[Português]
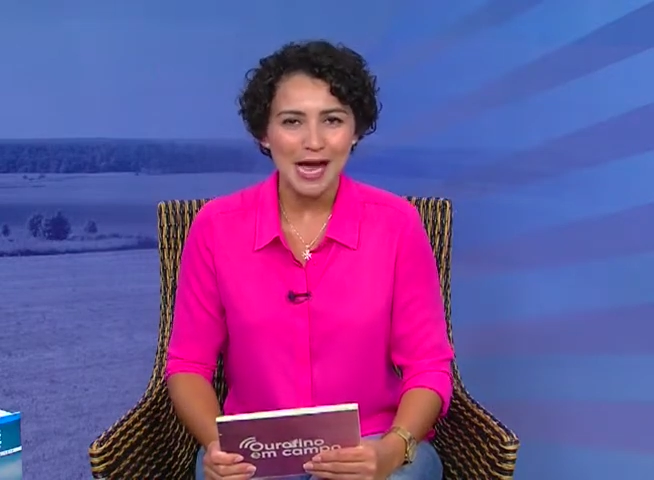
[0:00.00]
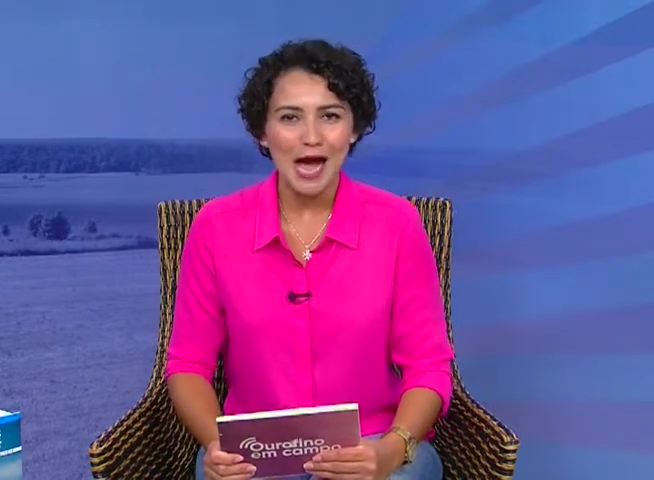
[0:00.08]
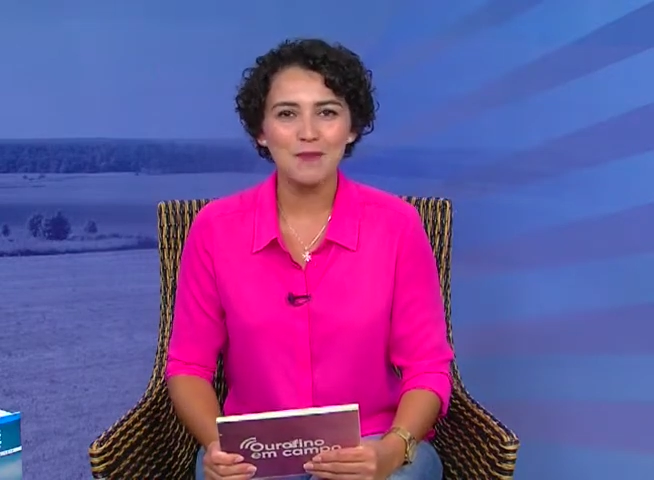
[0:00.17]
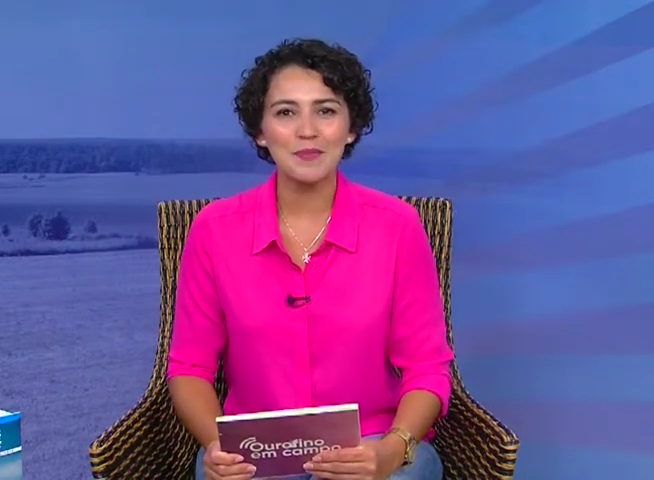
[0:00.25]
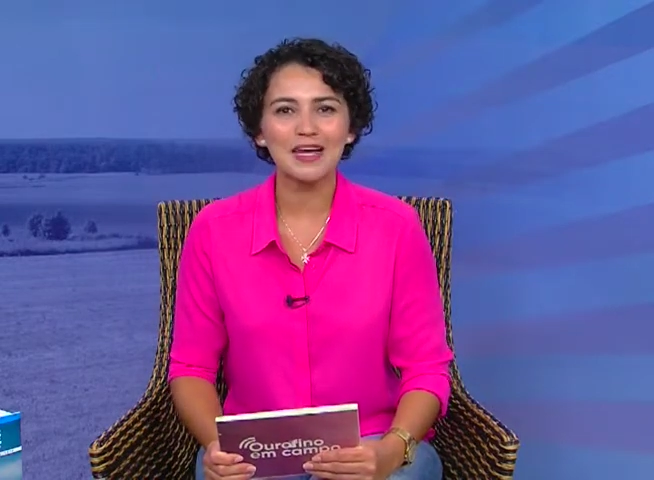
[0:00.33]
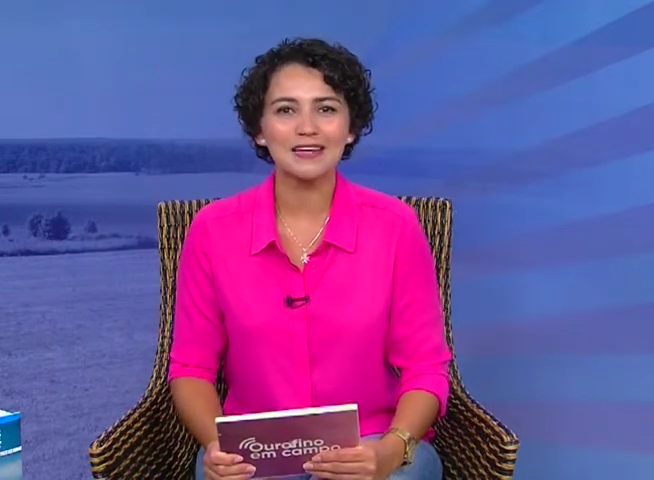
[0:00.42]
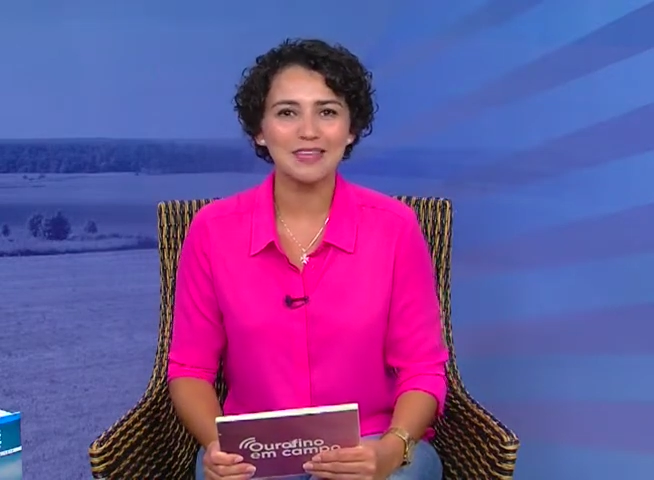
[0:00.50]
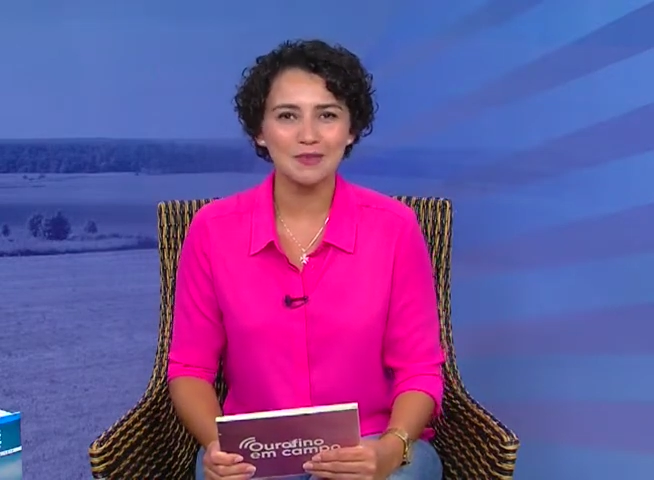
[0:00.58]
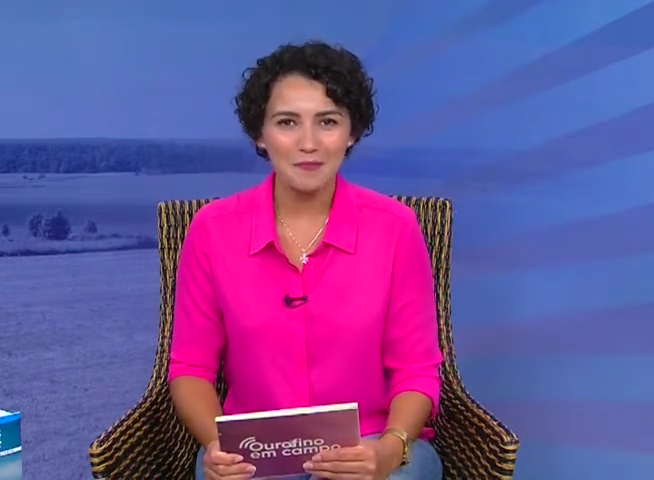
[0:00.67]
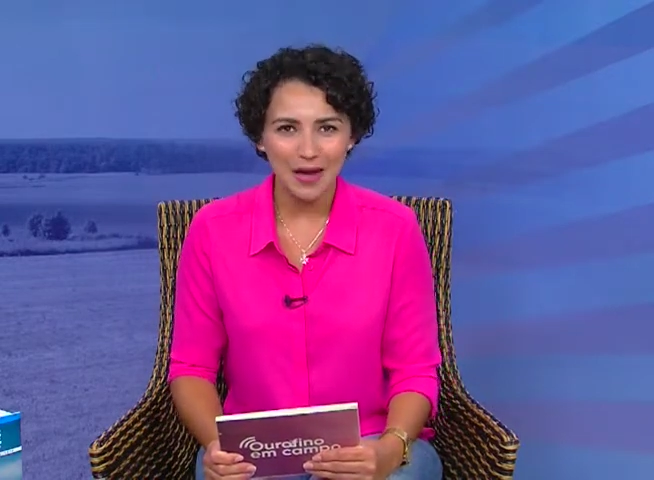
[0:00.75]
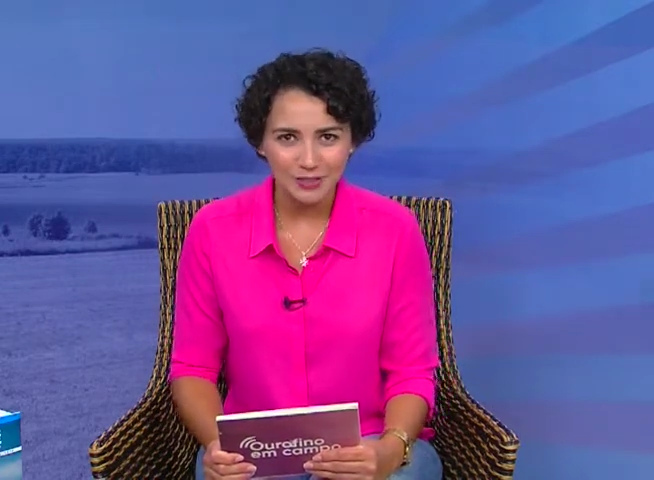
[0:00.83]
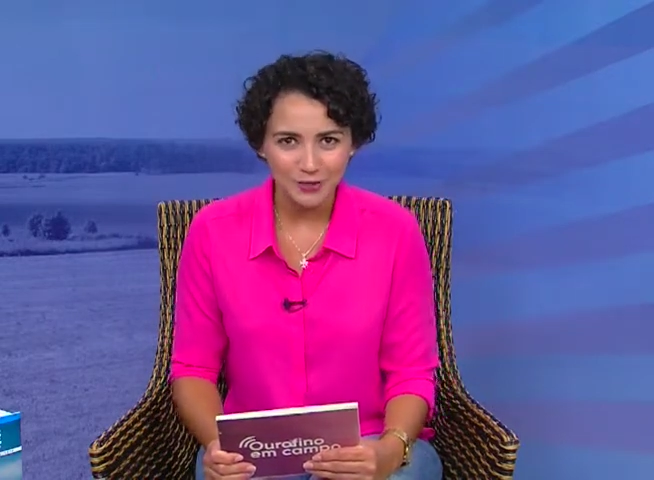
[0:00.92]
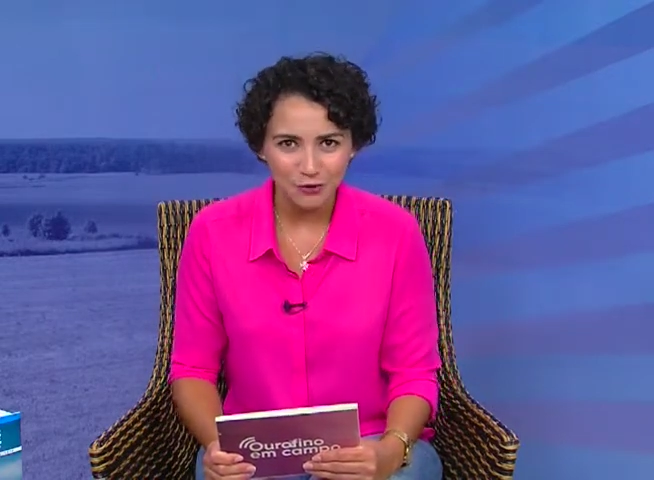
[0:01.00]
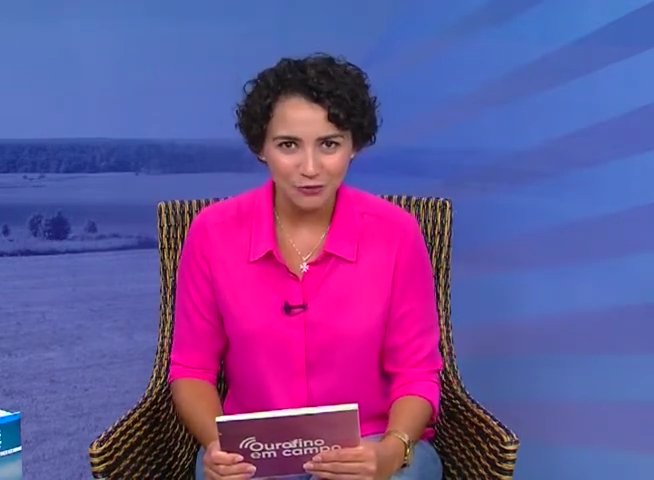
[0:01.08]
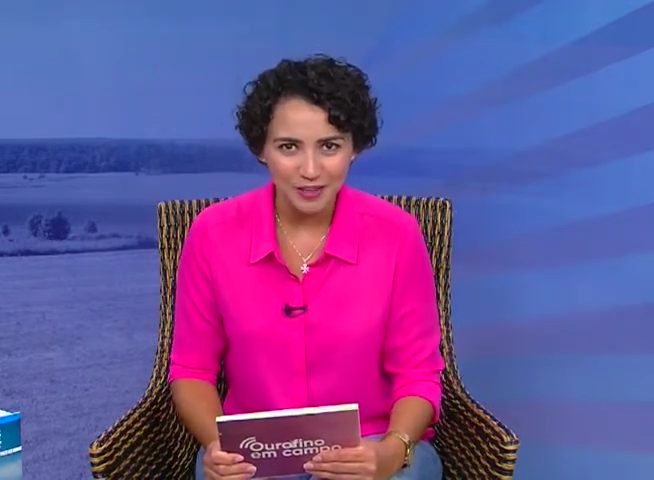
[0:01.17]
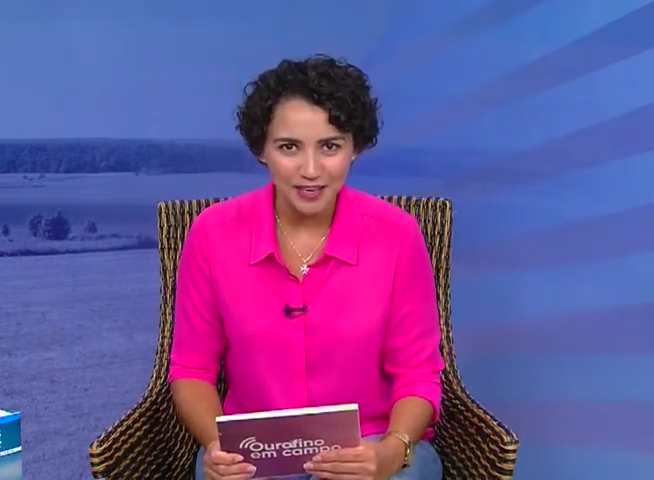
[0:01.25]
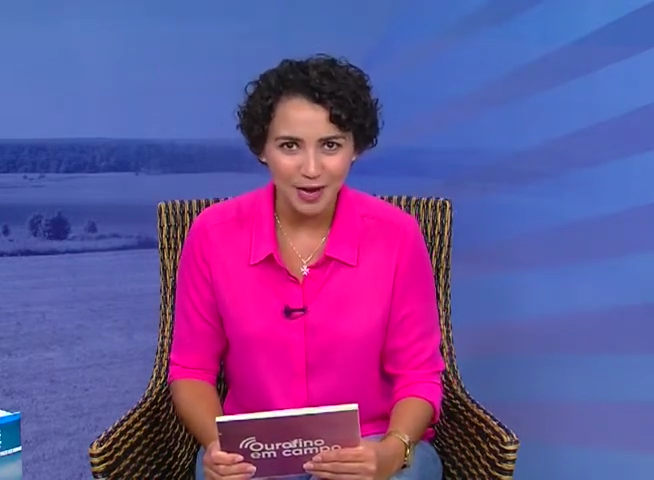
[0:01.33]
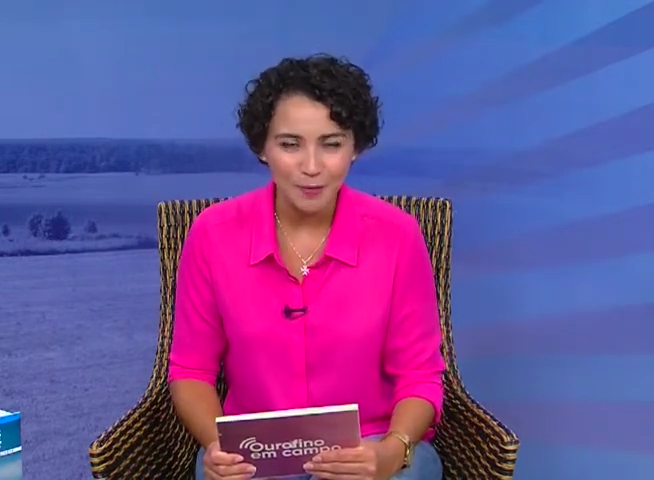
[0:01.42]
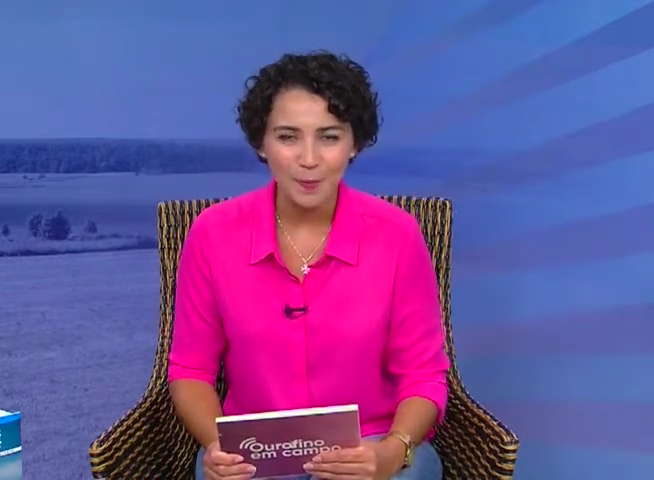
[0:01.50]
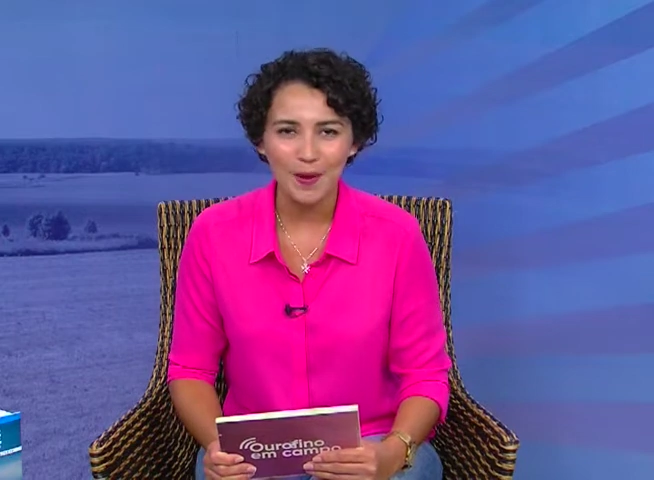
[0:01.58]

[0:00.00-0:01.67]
Amanhã tem mais Ouro Fino em Campo a